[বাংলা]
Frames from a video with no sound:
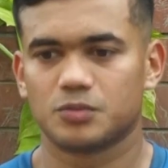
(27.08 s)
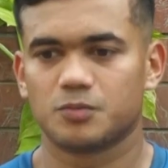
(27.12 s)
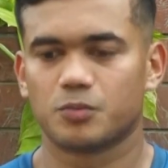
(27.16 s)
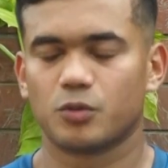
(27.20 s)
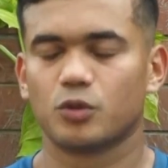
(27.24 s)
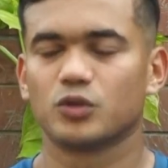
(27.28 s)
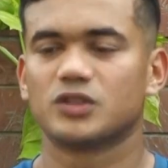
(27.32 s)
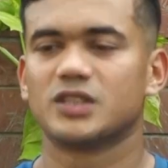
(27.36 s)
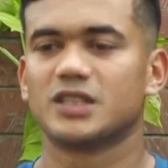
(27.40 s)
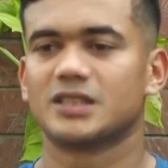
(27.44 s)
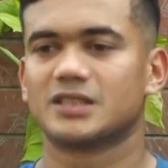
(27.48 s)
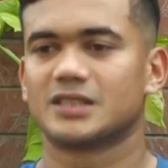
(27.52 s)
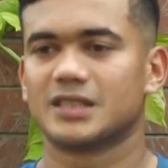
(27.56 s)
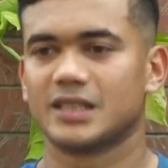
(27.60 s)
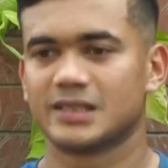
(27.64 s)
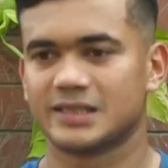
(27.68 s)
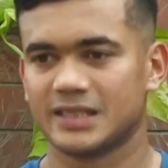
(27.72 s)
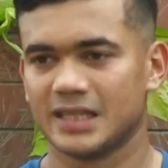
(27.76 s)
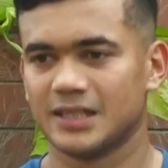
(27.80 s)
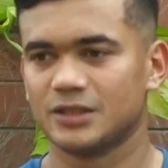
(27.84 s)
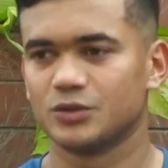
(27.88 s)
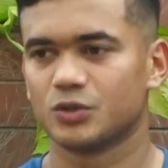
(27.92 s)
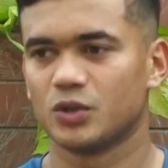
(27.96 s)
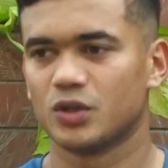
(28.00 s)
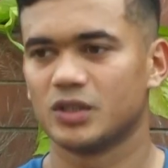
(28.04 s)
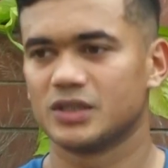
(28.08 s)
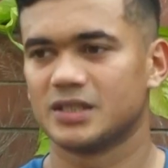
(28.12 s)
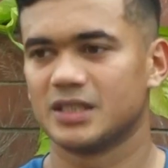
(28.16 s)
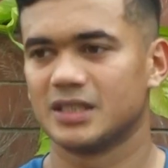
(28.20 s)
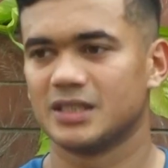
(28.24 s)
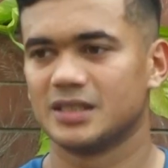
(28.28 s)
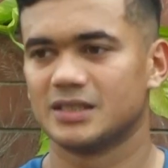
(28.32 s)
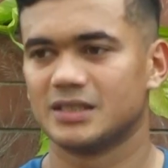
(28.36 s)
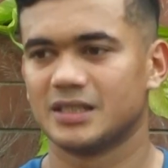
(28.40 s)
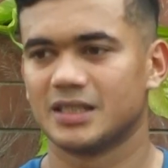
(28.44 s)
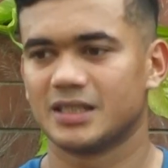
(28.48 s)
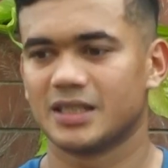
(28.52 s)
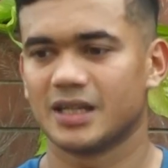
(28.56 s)
প্রসেসটা চেঞ্জ হয়েছে
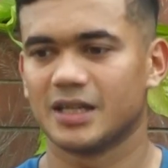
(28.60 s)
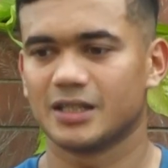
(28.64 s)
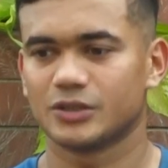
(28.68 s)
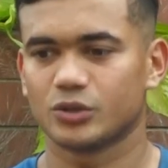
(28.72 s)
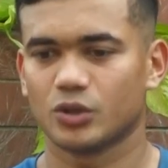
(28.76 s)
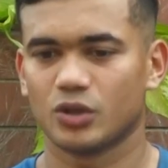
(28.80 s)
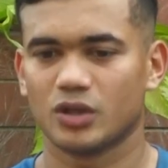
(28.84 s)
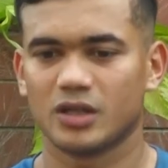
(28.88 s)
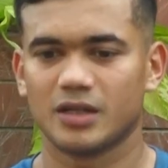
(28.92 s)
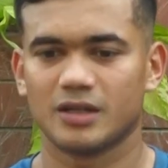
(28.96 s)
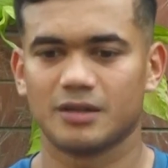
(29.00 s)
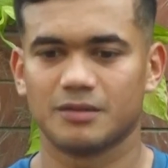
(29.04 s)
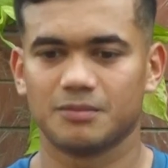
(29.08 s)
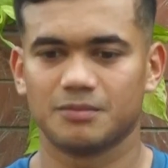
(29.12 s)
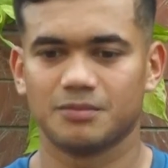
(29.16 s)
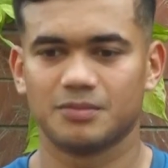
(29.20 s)
যেটা আসলে